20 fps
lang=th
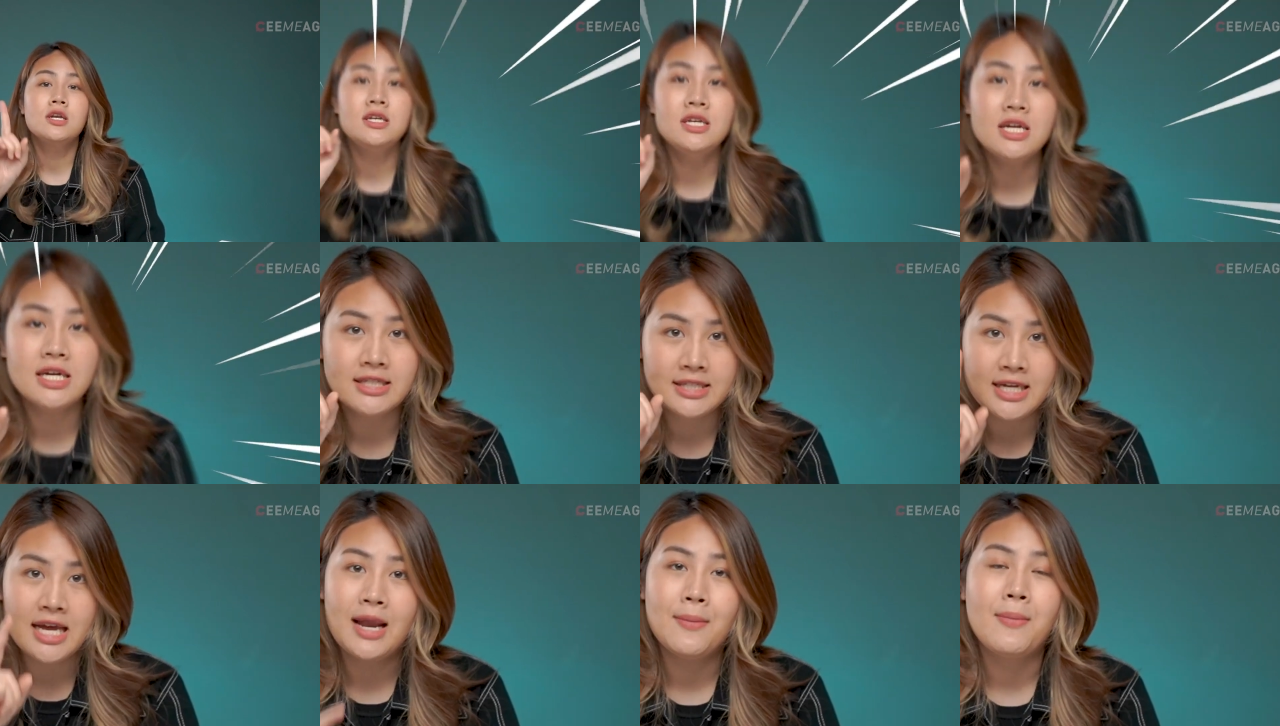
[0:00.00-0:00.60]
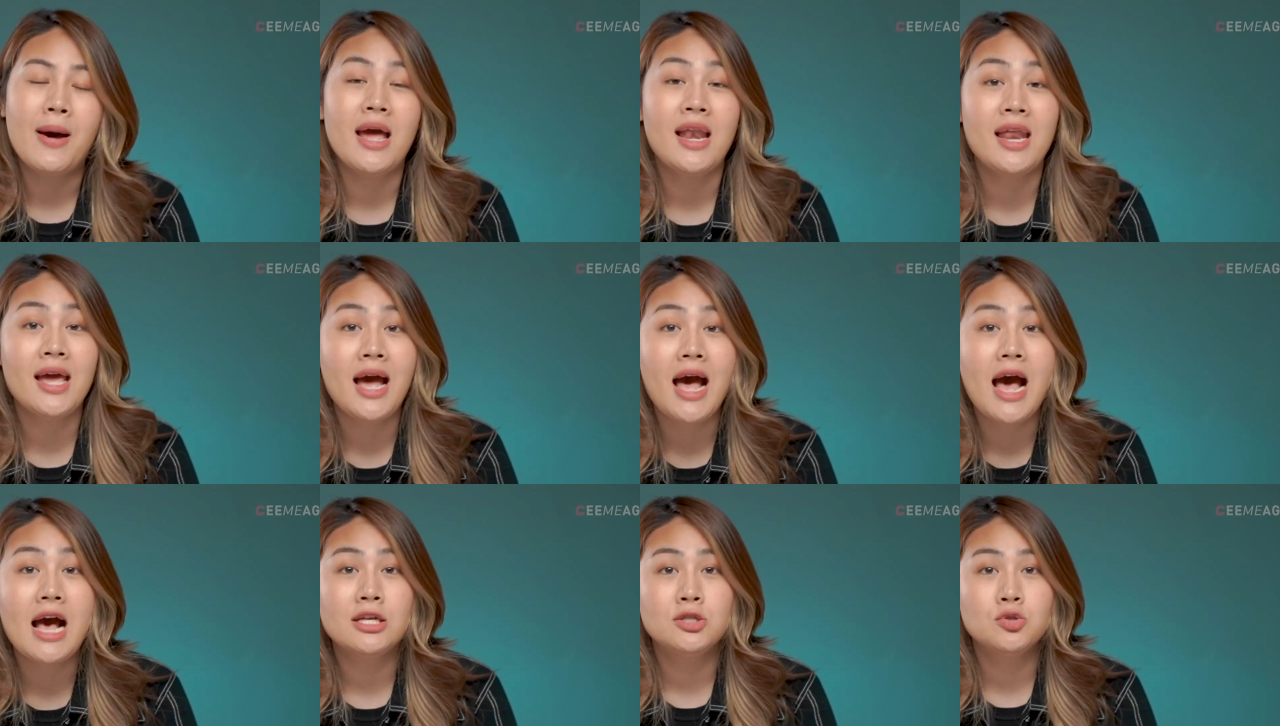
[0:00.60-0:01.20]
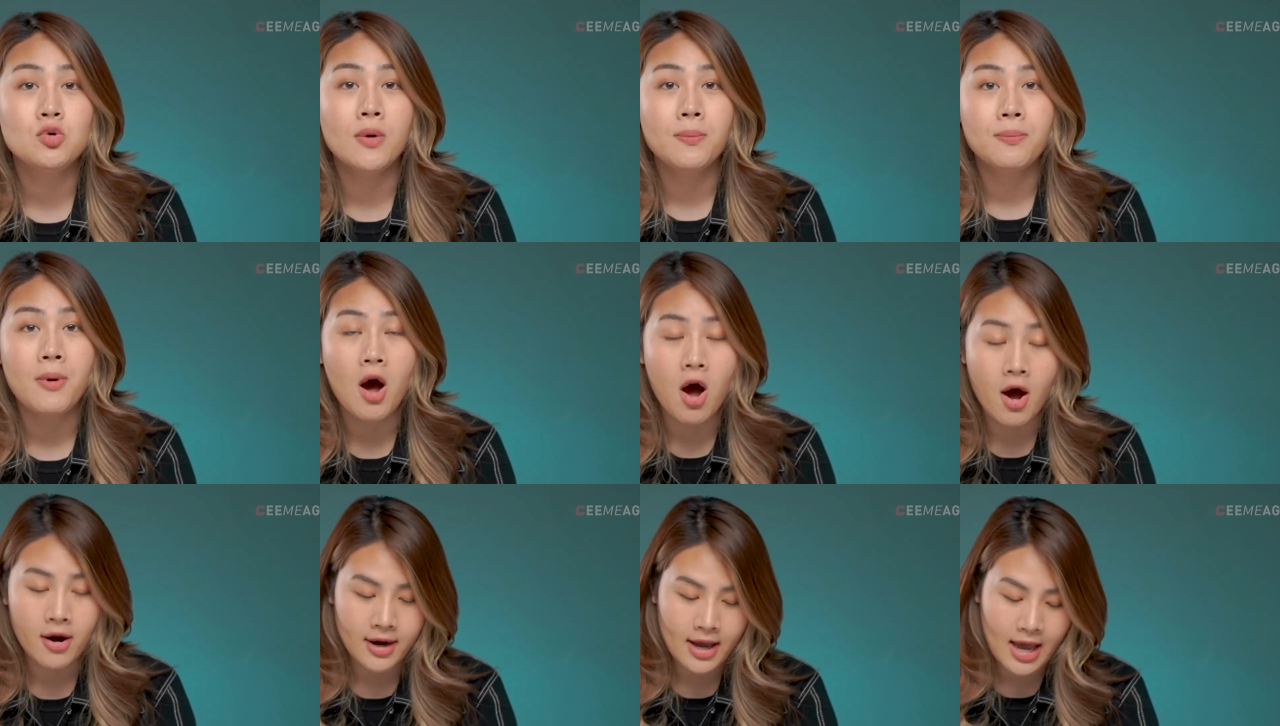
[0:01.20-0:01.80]
1 TB เลยค่ะส่วนพ
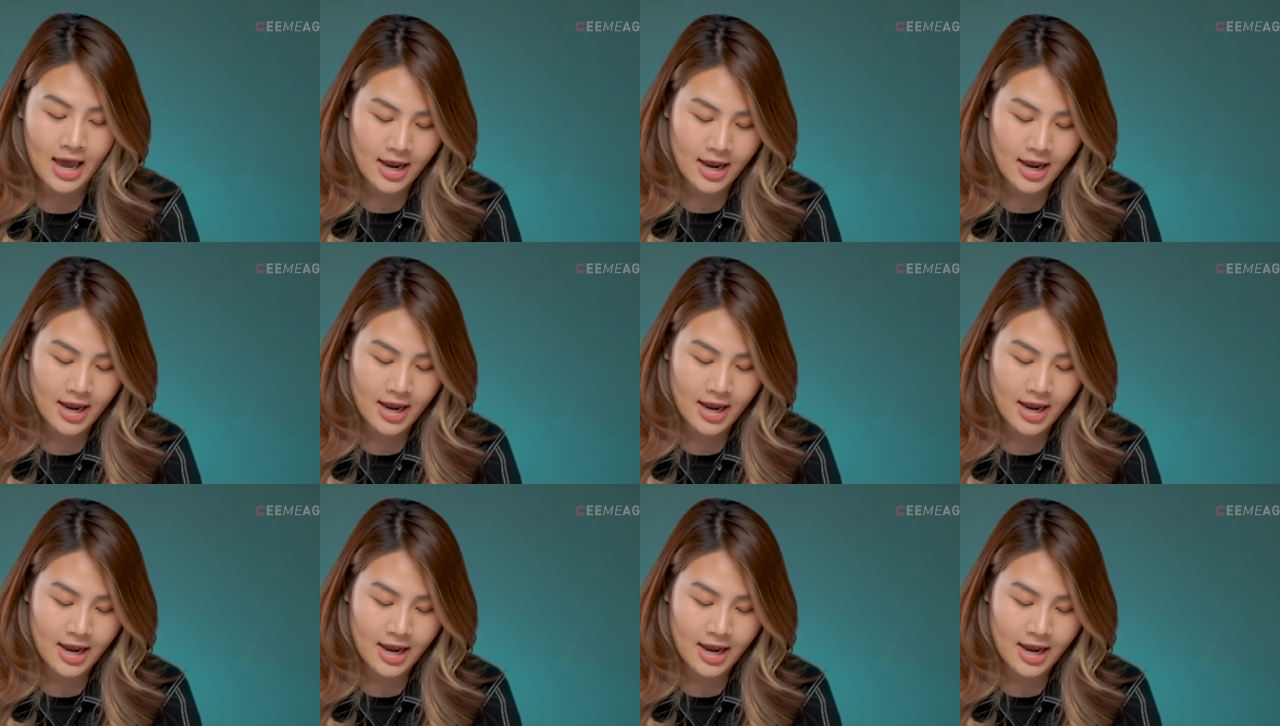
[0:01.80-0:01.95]
อร์ตนะ